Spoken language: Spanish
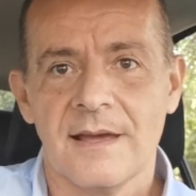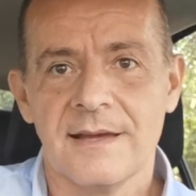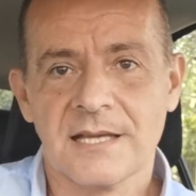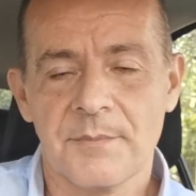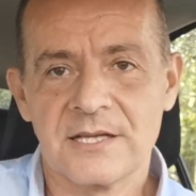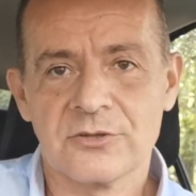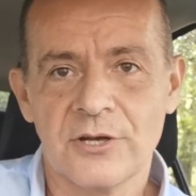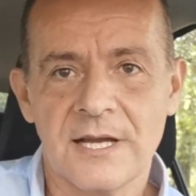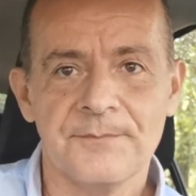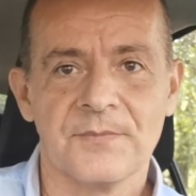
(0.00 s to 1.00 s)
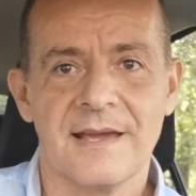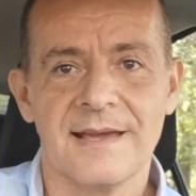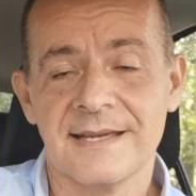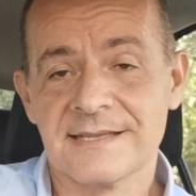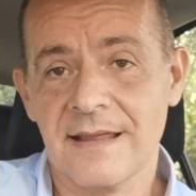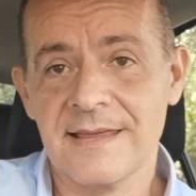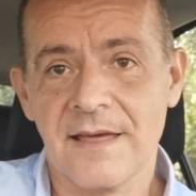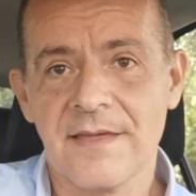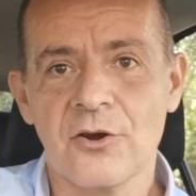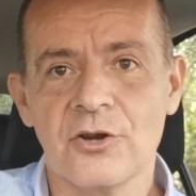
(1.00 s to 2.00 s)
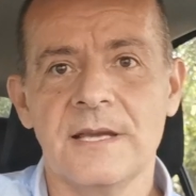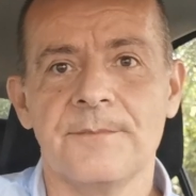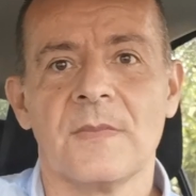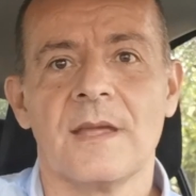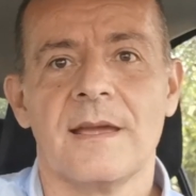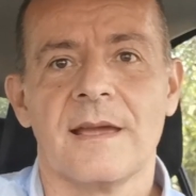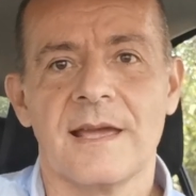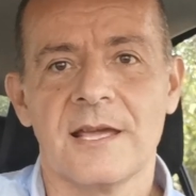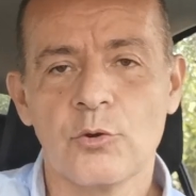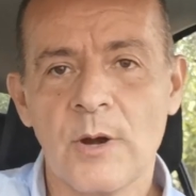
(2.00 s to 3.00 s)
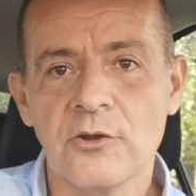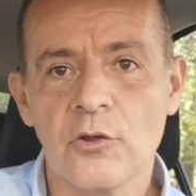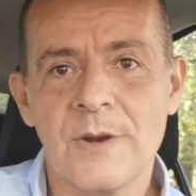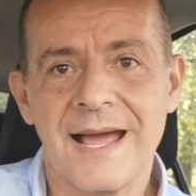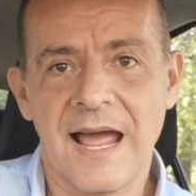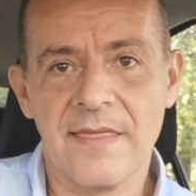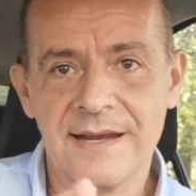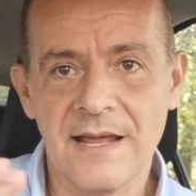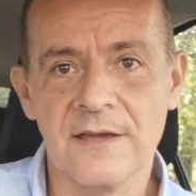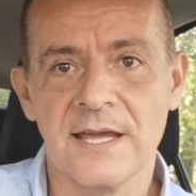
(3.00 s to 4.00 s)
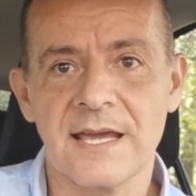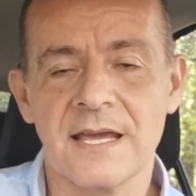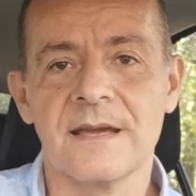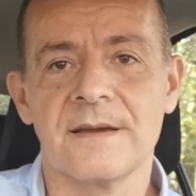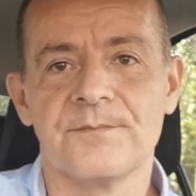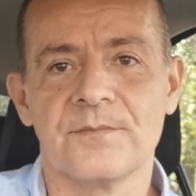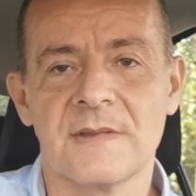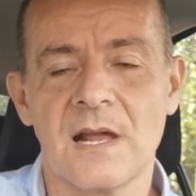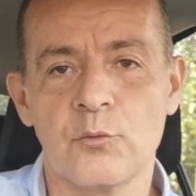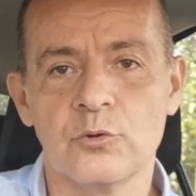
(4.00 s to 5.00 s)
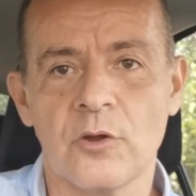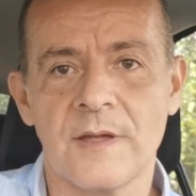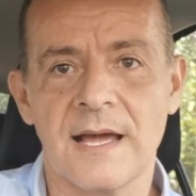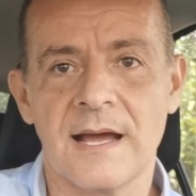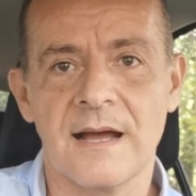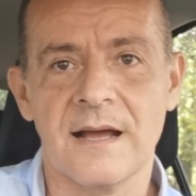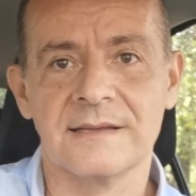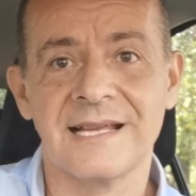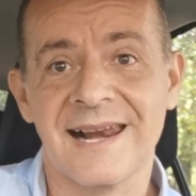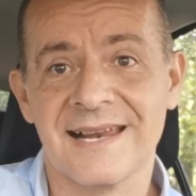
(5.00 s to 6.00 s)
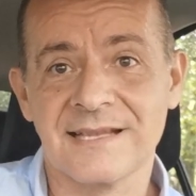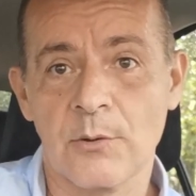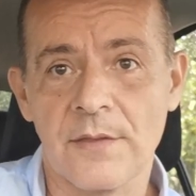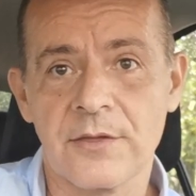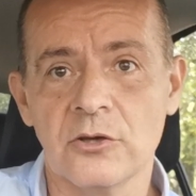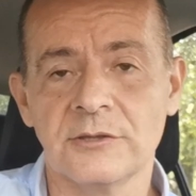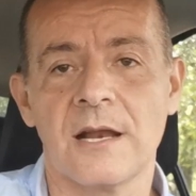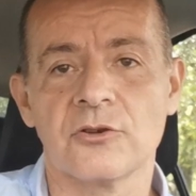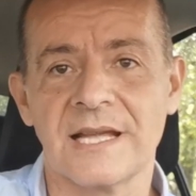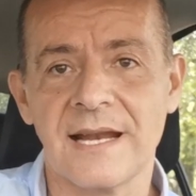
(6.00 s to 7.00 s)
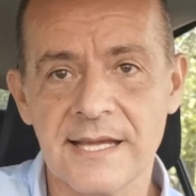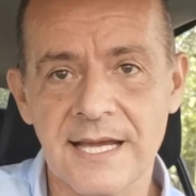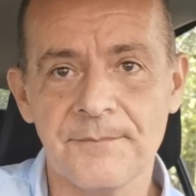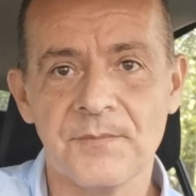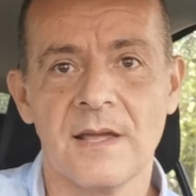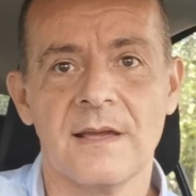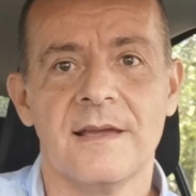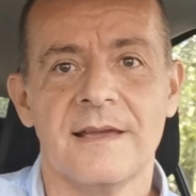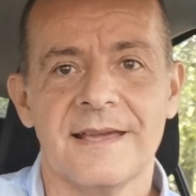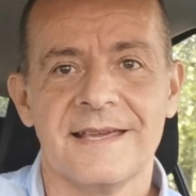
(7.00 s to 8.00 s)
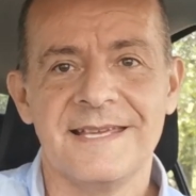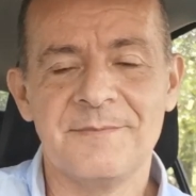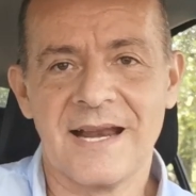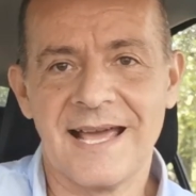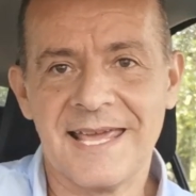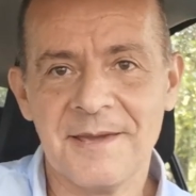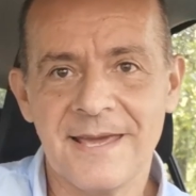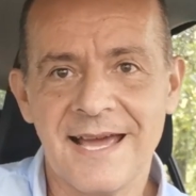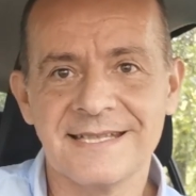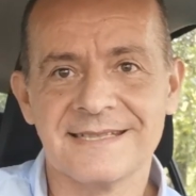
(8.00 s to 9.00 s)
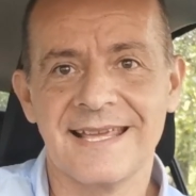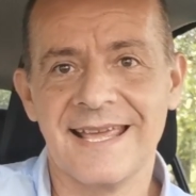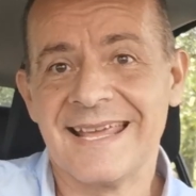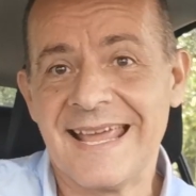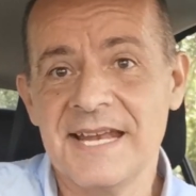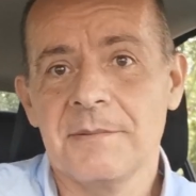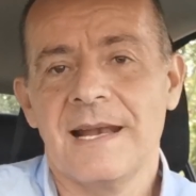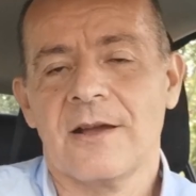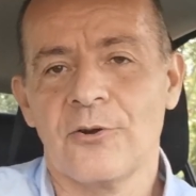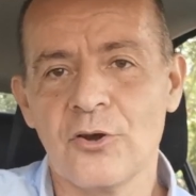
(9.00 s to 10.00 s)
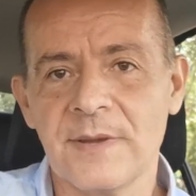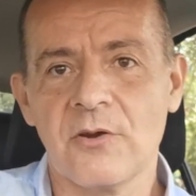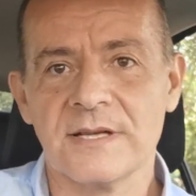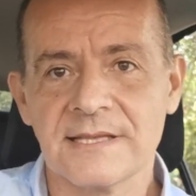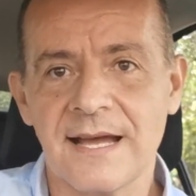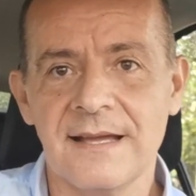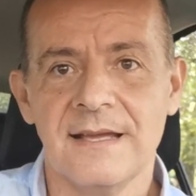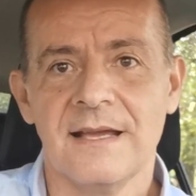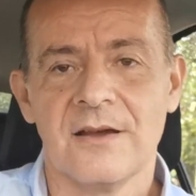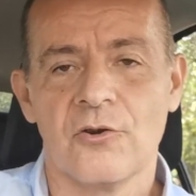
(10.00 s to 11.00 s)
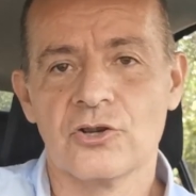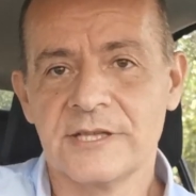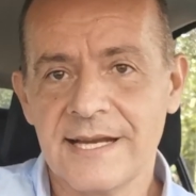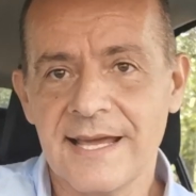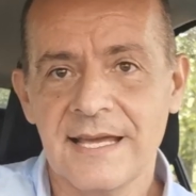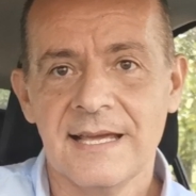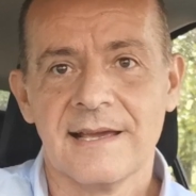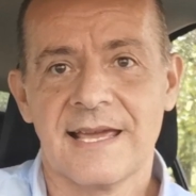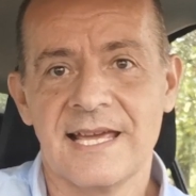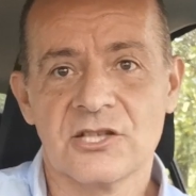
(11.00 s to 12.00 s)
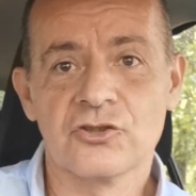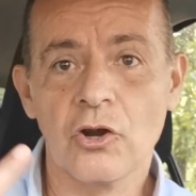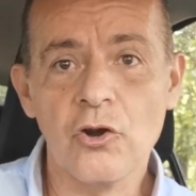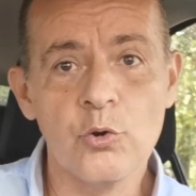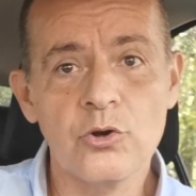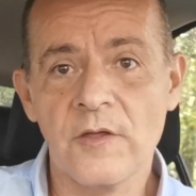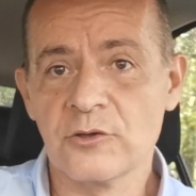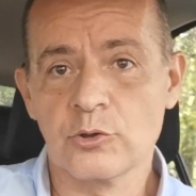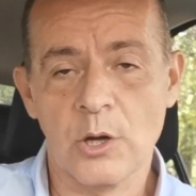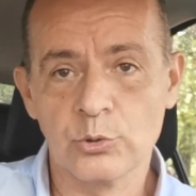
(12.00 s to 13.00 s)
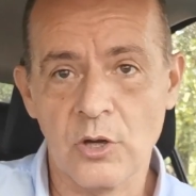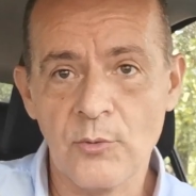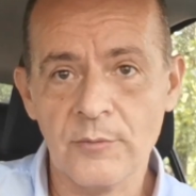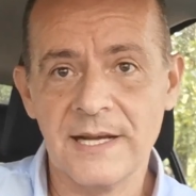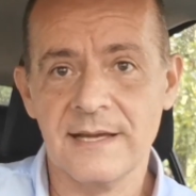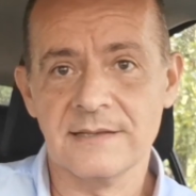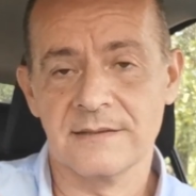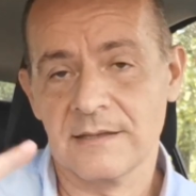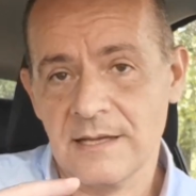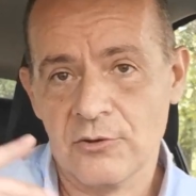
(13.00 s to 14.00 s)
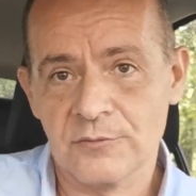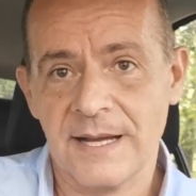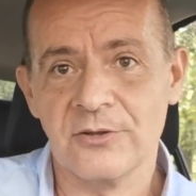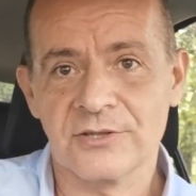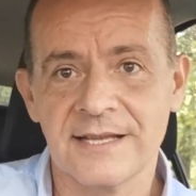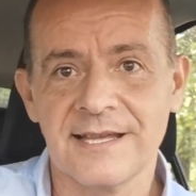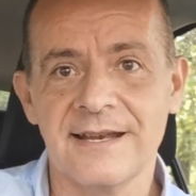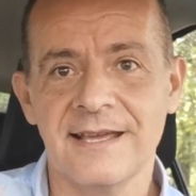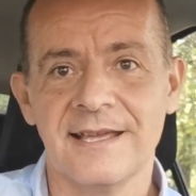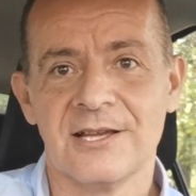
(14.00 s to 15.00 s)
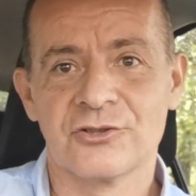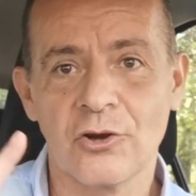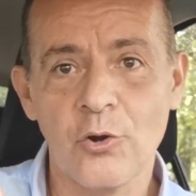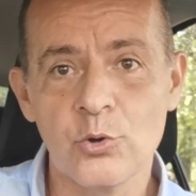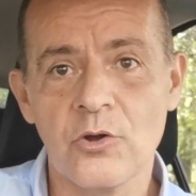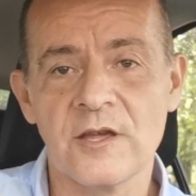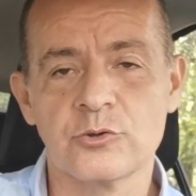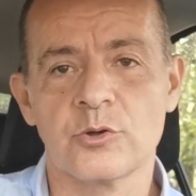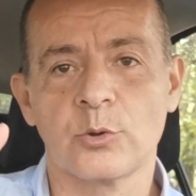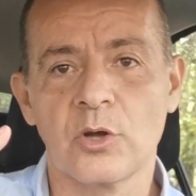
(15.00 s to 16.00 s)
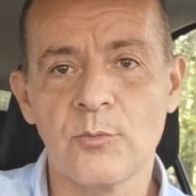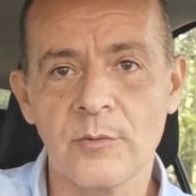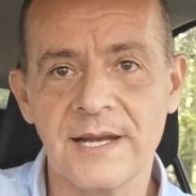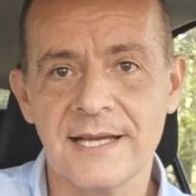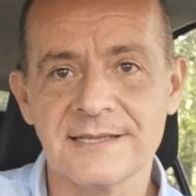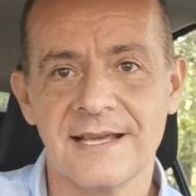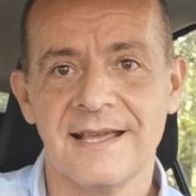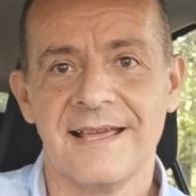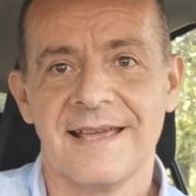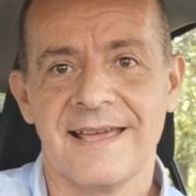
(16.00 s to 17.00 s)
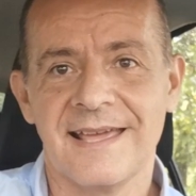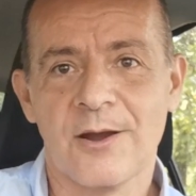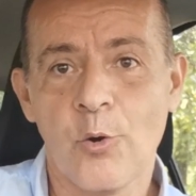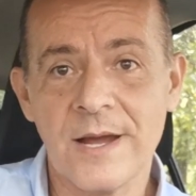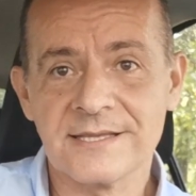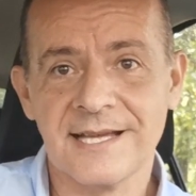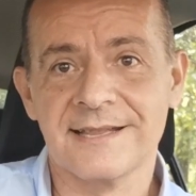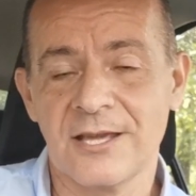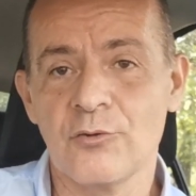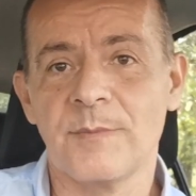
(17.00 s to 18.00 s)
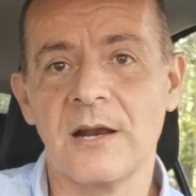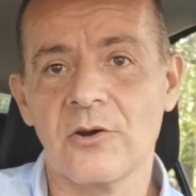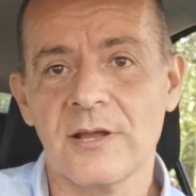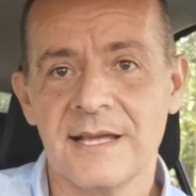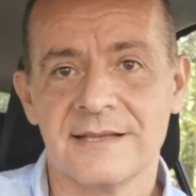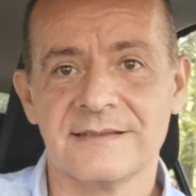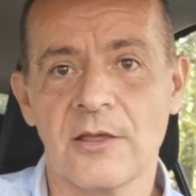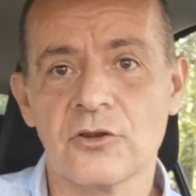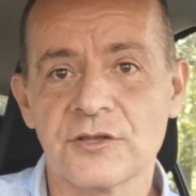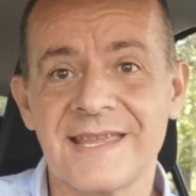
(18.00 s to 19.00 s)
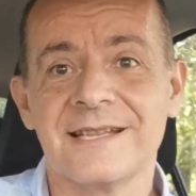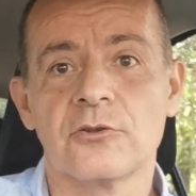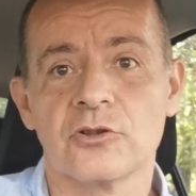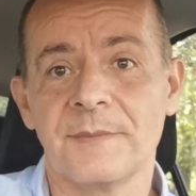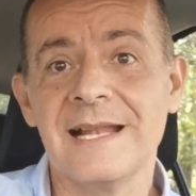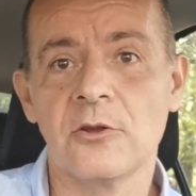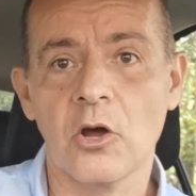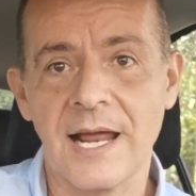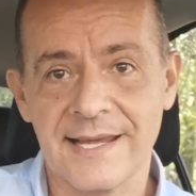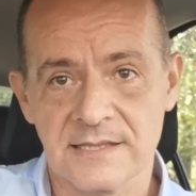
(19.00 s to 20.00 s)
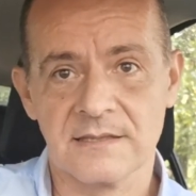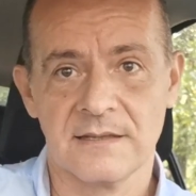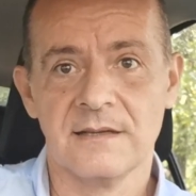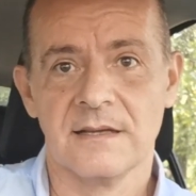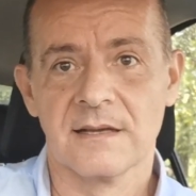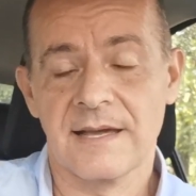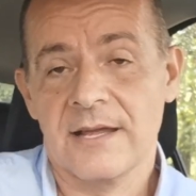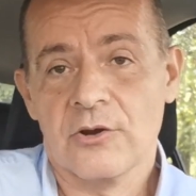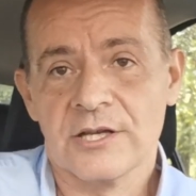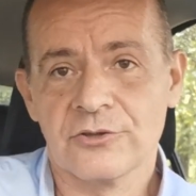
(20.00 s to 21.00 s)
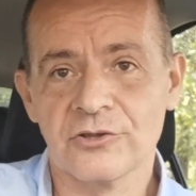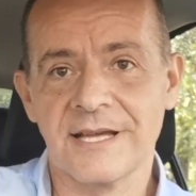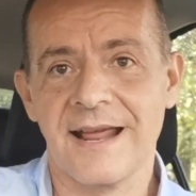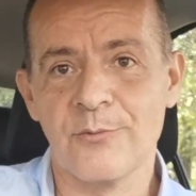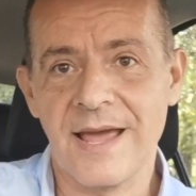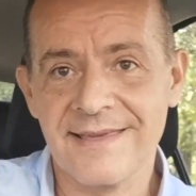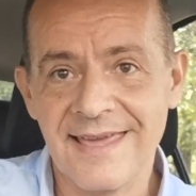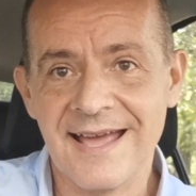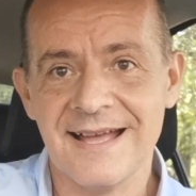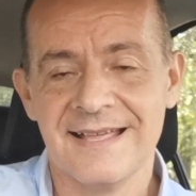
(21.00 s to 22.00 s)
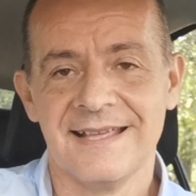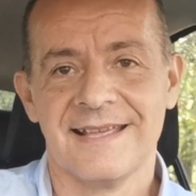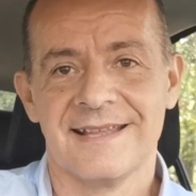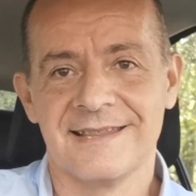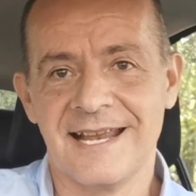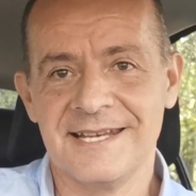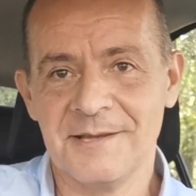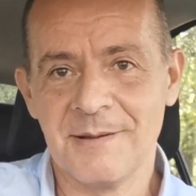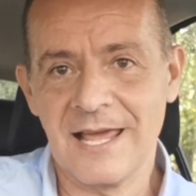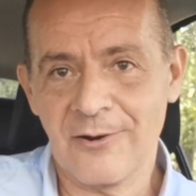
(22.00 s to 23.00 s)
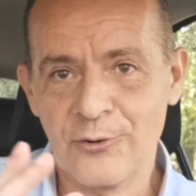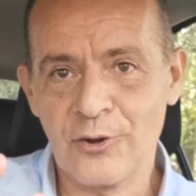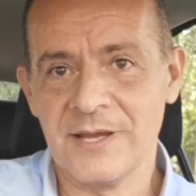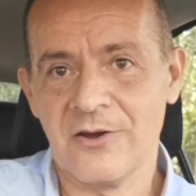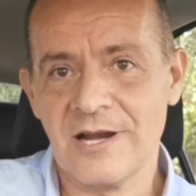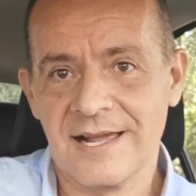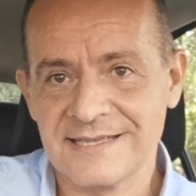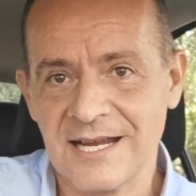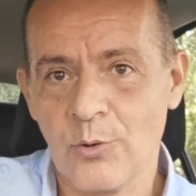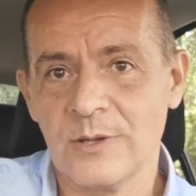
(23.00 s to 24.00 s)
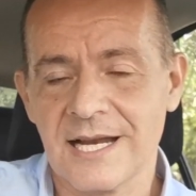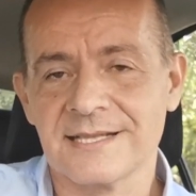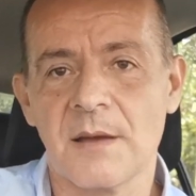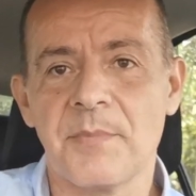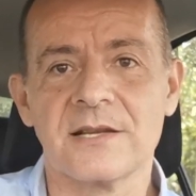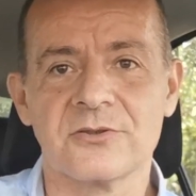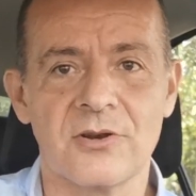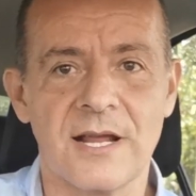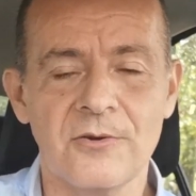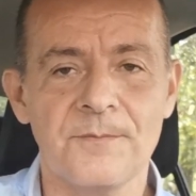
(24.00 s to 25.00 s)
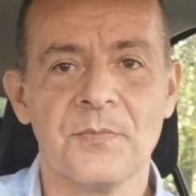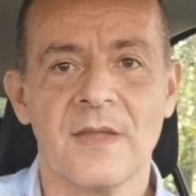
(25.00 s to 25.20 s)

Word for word: Esta persona eh, es a día de hoy eh, dueño de una cadena de, del mundo de la, de la, restauración, de la hostelería, y para que veáis en, qué nivel económico está, os diré que solo uno de sus automóviles, de, de los varios que tiene, solo uno de sus automóviles eh, cuesta, tiene un valor de 200.000 dólares. Creo que esto os dará una idea del nivel económico en el que se encuentra esta persona, ¿no?